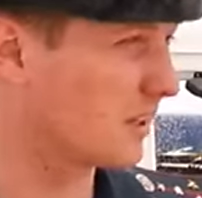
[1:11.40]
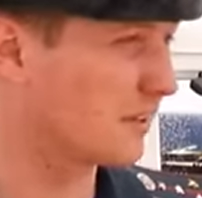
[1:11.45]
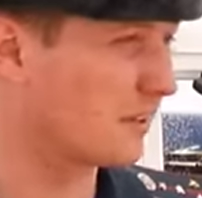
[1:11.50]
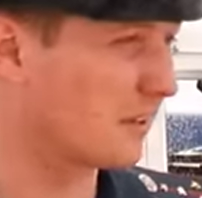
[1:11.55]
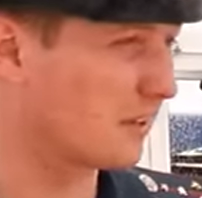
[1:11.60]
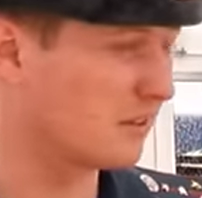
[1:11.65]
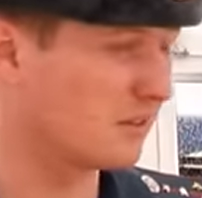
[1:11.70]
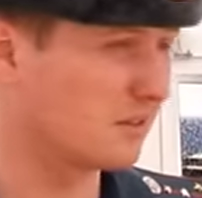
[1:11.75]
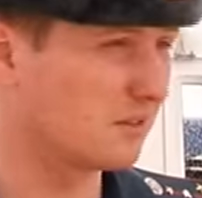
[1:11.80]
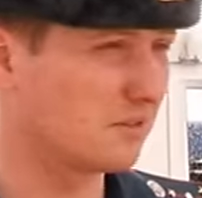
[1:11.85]

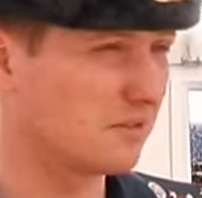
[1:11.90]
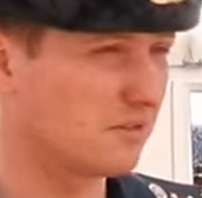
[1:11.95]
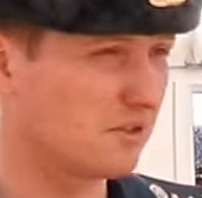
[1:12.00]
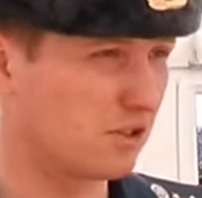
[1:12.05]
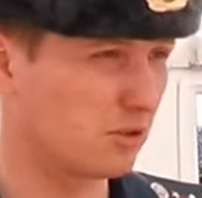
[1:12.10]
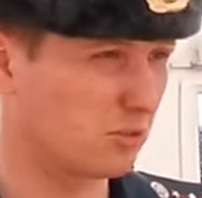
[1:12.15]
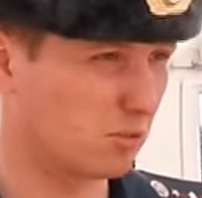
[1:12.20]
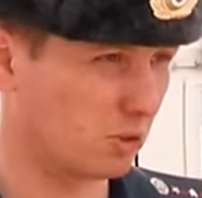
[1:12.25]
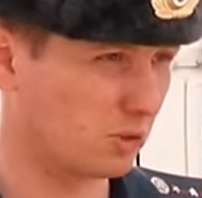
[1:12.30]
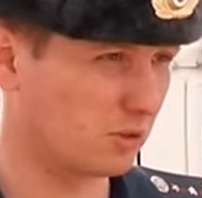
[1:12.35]
каналы
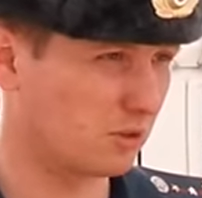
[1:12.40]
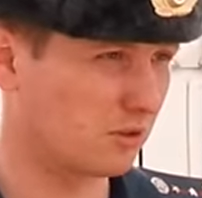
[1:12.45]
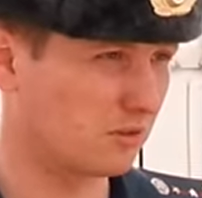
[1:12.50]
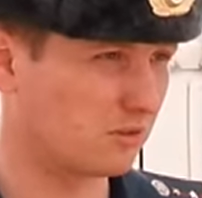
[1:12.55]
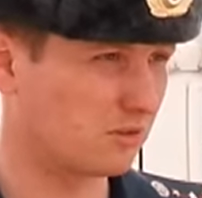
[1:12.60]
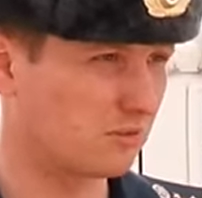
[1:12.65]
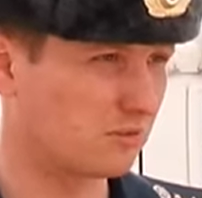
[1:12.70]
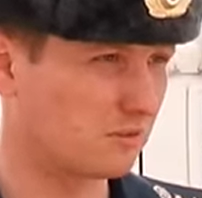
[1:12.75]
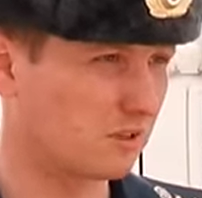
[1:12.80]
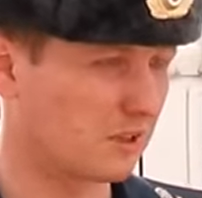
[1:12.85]
все подал,
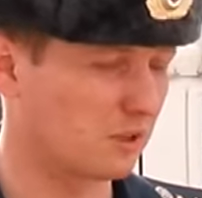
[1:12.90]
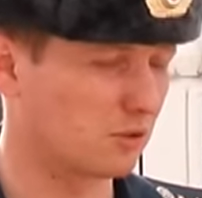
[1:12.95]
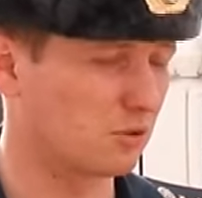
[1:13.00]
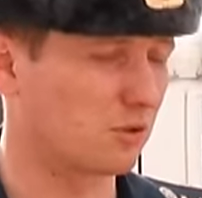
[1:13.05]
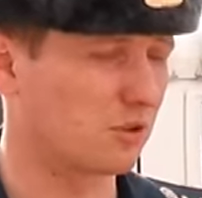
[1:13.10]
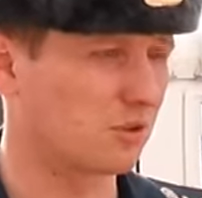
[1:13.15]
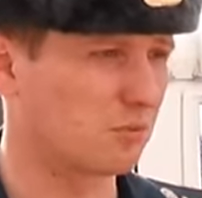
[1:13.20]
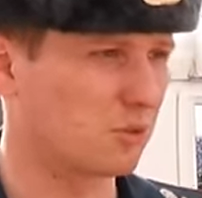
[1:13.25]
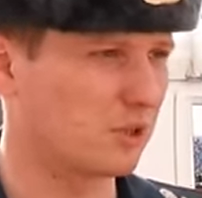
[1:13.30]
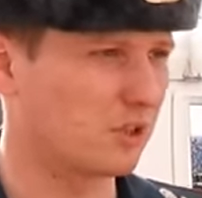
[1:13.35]

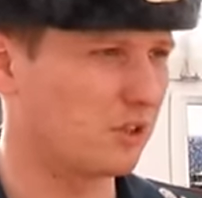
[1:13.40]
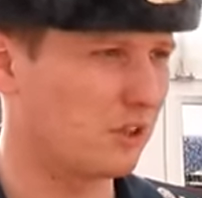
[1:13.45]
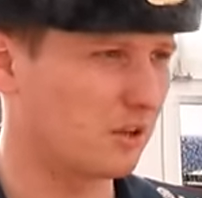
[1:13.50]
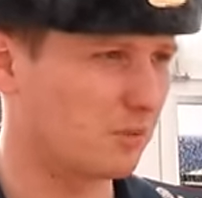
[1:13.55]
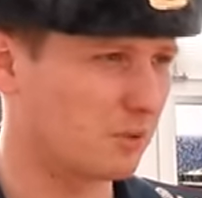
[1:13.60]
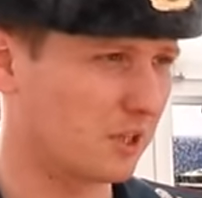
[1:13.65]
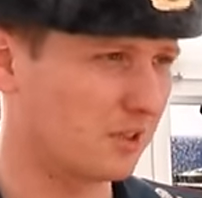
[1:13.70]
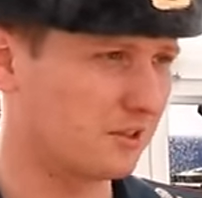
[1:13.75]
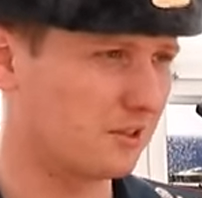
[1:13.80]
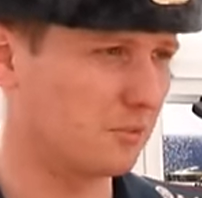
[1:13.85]
которые были
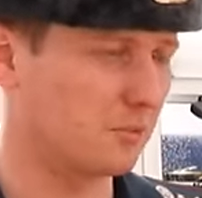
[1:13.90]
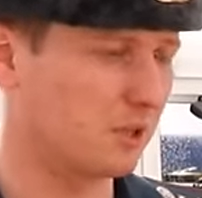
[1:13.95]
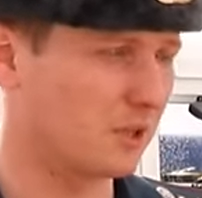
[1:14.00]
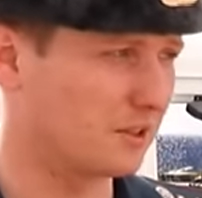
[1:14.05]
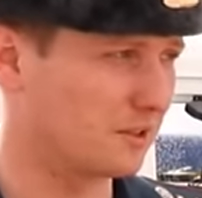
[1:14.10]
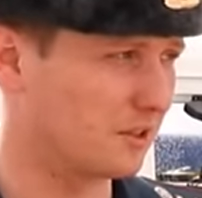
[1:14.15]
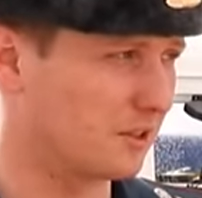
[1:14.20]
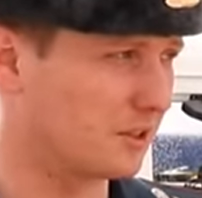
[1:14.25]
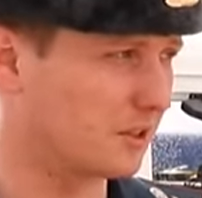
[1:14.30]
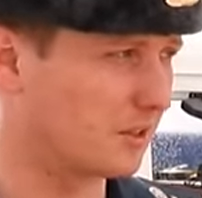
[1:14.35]
необходимы
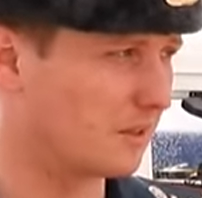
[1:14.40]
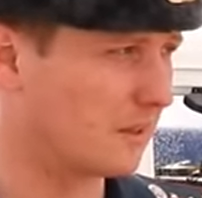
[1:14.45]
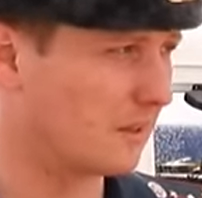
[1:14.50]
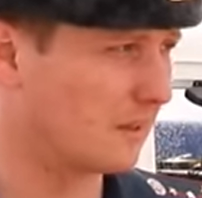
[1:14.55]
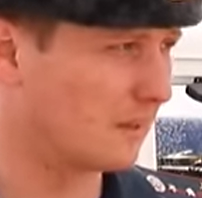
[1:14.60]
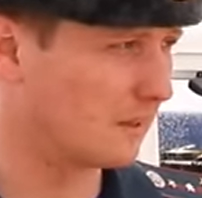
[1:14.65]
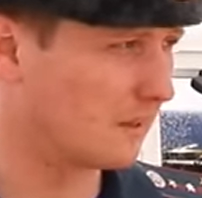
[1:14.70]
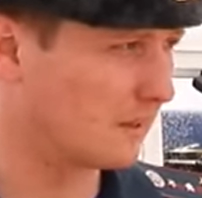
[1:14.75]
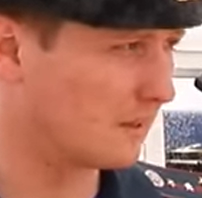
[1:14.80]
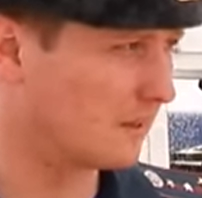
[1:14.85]
от них.
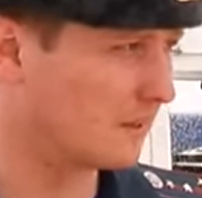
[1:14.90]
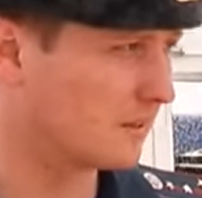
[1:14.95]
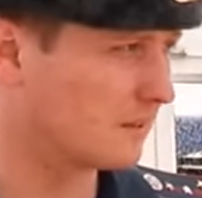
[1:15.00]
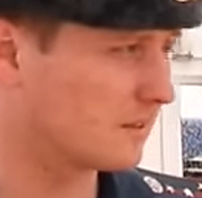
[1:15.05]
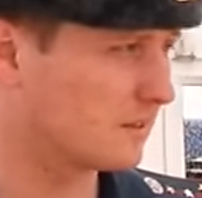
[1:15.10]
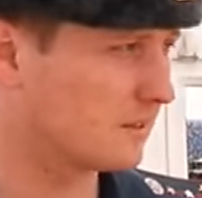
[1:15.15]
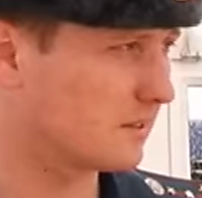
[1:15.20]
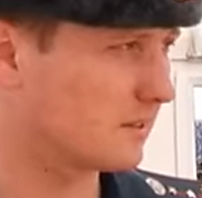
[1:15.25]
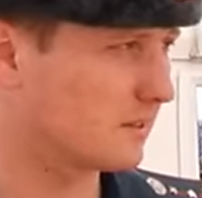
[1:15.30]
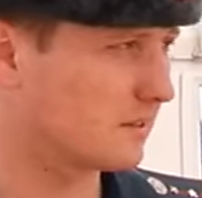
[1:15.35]

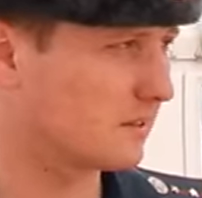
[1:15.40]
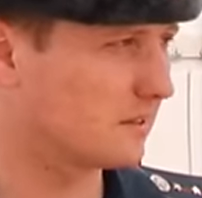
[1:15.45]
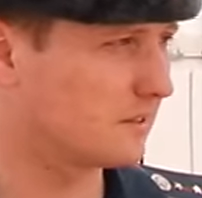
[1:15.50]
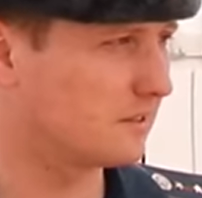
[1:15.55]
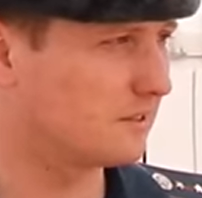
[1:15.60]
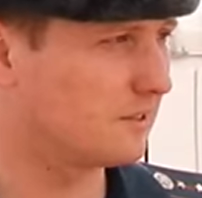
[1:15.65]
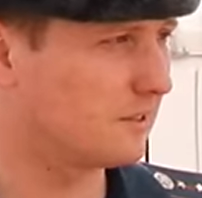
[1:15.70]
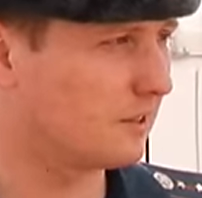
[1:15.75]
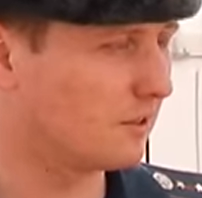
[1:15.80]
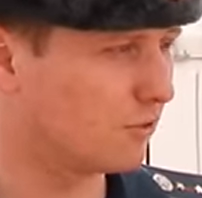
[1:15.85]

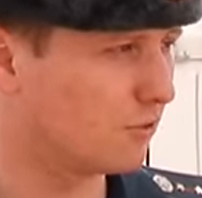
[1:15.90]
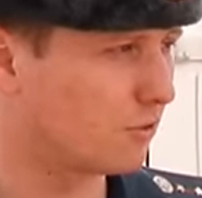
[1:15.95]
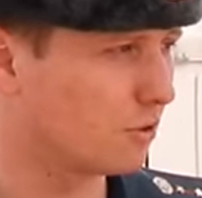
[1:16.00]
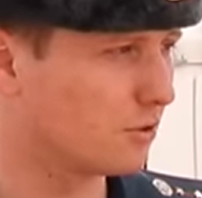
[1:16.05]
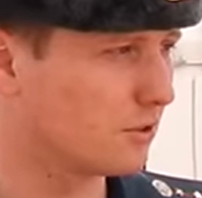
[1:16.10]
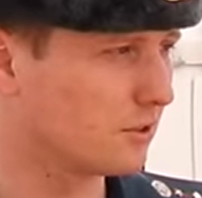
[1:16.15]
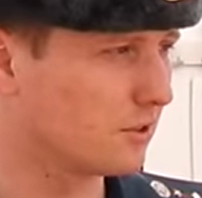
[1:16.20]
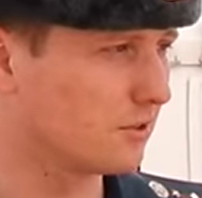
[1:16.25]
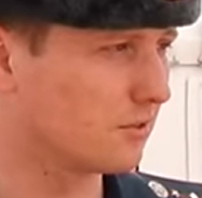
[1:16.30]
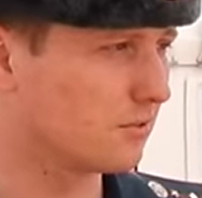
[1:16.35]
Э,
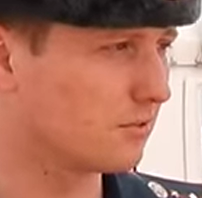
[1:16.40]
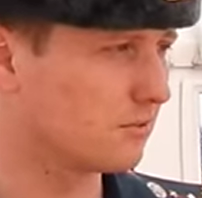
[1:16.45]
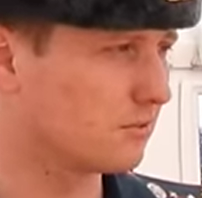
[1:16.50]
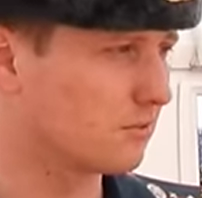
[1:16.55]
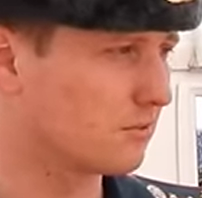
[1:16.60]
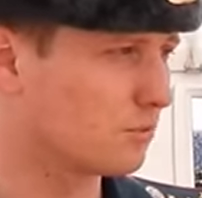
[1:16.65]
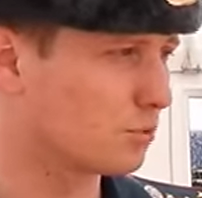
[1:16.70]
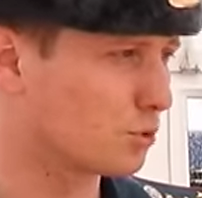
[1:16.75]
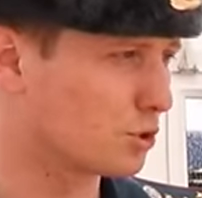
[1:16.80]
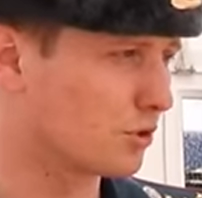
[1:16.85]
телефоны
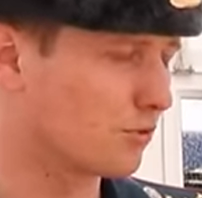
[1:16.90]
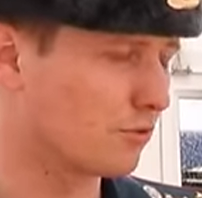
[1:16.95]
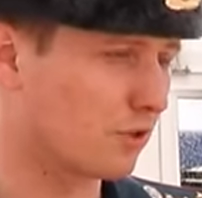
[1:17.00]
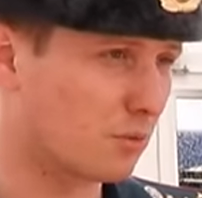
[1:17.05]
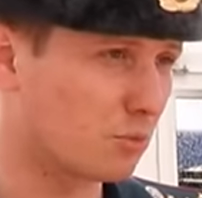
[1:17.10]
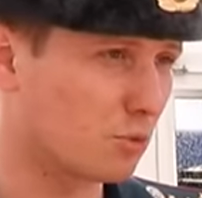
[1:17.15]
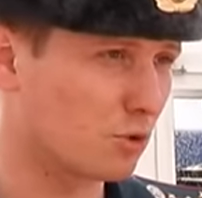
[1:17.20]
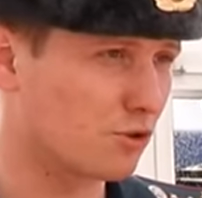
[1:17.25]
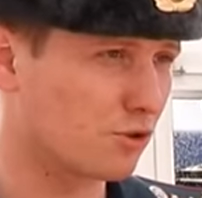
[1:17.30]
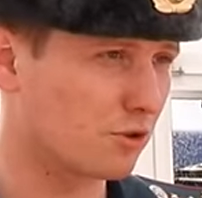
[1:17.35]
уже в
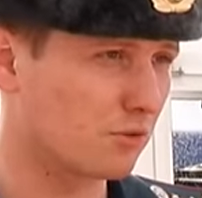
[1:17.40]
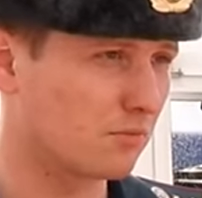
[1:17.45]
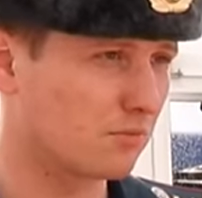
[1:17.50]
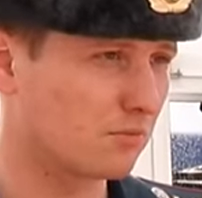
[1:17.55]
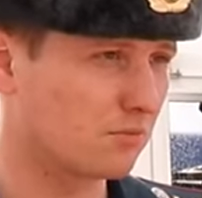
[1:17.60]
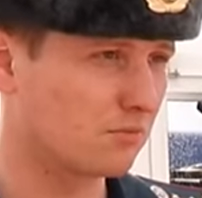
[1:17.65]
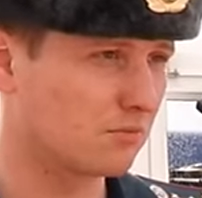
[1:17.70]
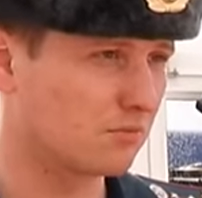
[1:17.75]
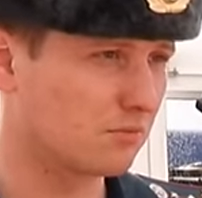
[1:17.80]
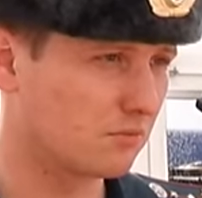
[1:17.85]
рабочем
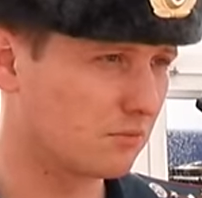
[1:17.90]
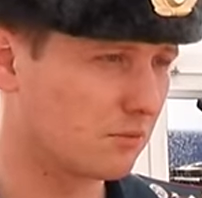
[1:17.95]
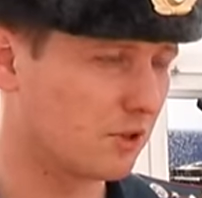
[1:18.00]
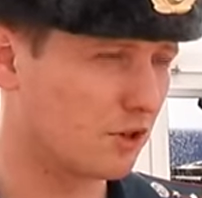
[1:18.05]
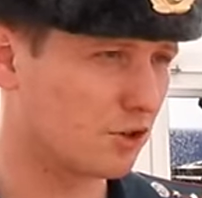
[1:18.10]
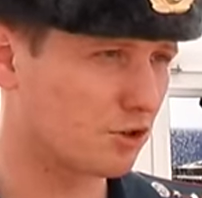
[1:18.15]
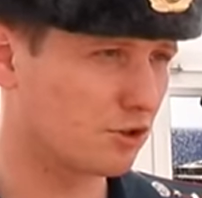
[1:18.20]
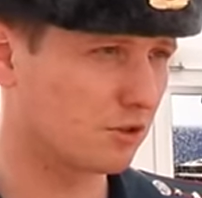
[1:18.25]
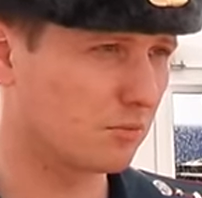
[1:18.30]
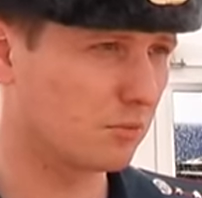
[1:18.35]

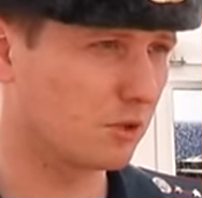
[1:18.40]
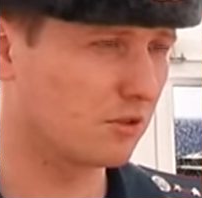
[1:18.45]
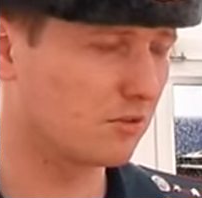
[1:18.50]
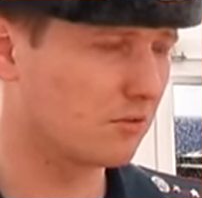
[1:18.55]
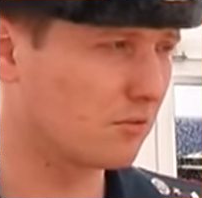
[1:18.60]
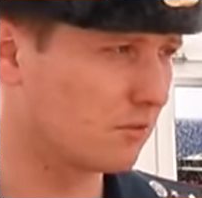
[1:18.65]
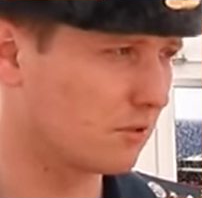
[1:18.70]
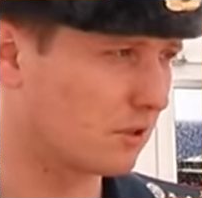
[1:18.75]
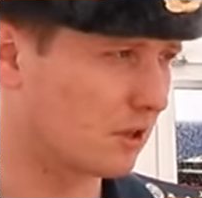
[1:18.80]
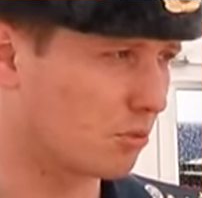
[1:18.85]
режиме
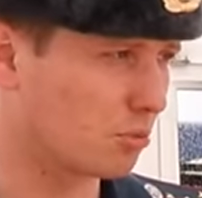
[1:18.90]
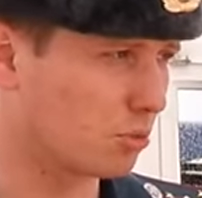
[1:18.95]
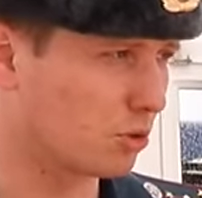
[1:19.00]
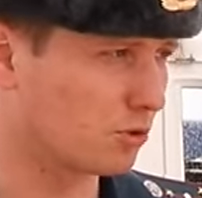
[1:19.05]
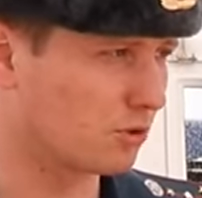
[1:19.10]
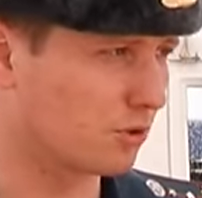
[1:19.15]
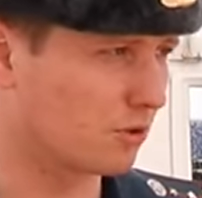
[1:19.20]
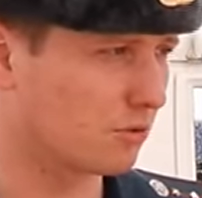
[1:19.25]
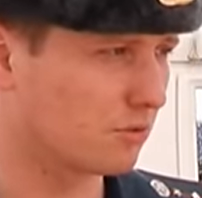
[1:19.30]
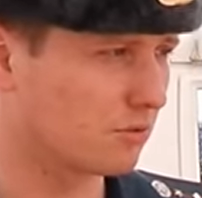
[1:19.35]

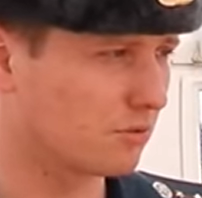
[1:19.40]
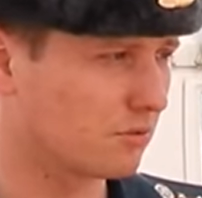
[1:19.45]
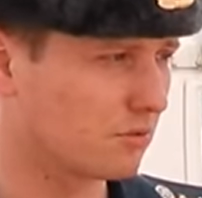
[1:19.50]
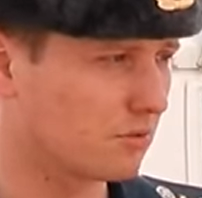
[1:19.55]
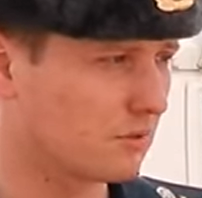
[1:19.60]
работают.